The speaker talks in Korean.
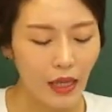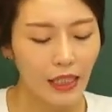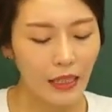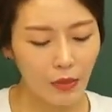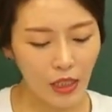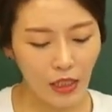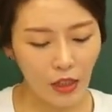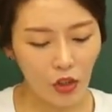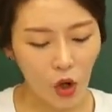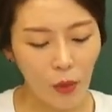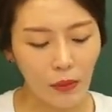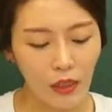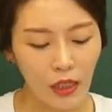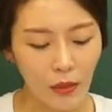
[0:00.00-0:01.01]
김치는
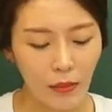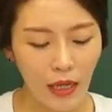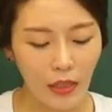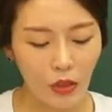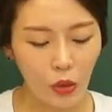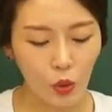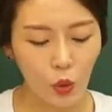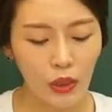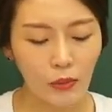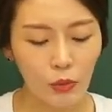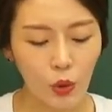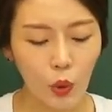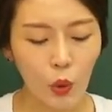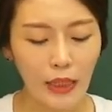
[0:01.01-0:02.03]
넓은 의미에서
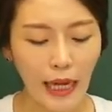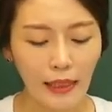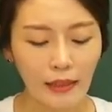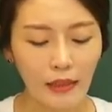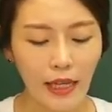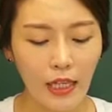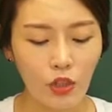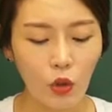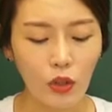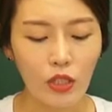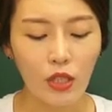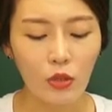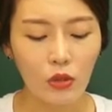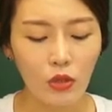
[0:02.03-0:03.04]
소금, 초, 장 등의
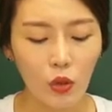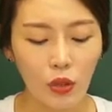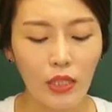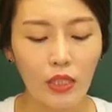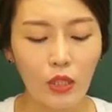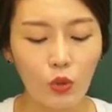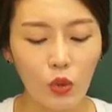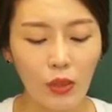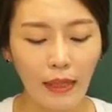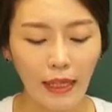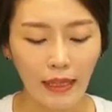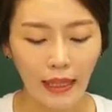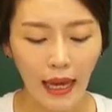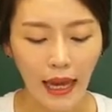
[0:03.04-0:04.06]
절인, 제, 절인 채소를
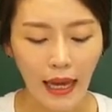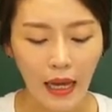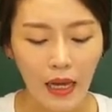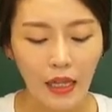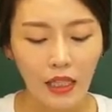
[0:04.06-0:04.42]
말한다.